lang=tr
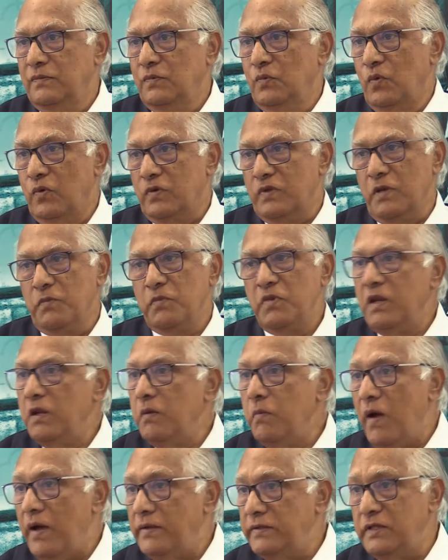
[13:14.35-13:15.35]
Orada bir
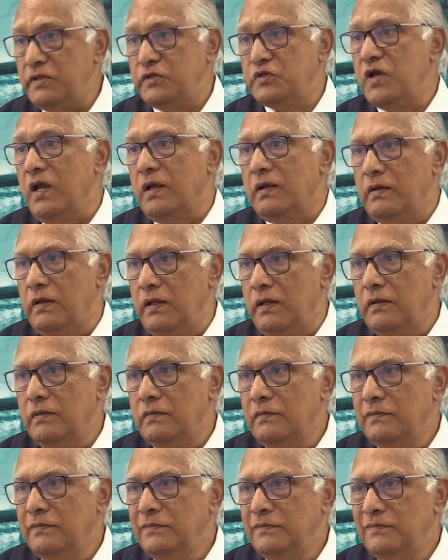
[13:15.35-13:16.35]
ibadet şekli.
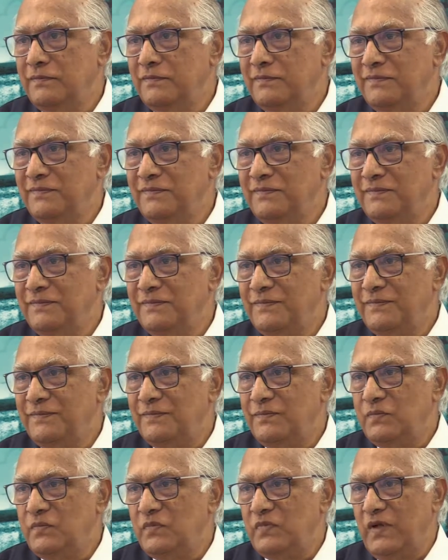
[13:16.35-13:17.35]

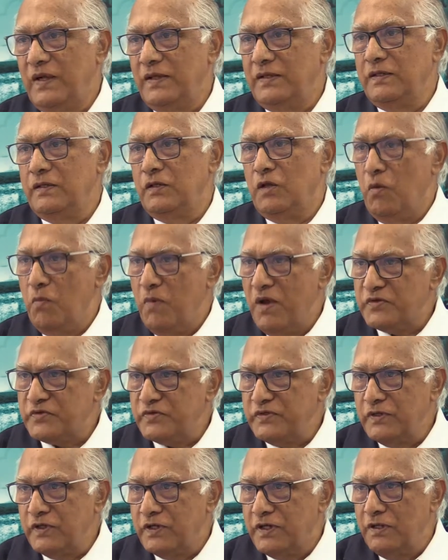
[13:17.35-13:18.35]
Yani
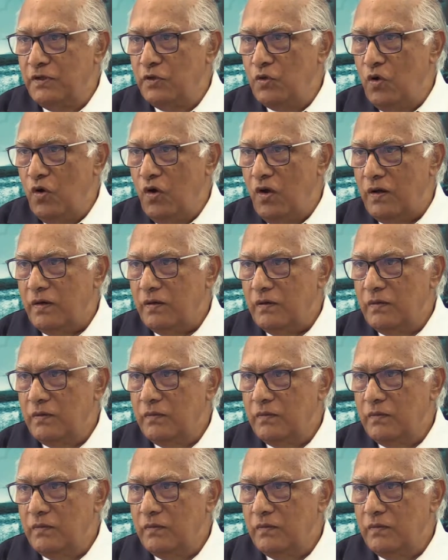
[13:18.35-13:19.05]
namazını kılıyor,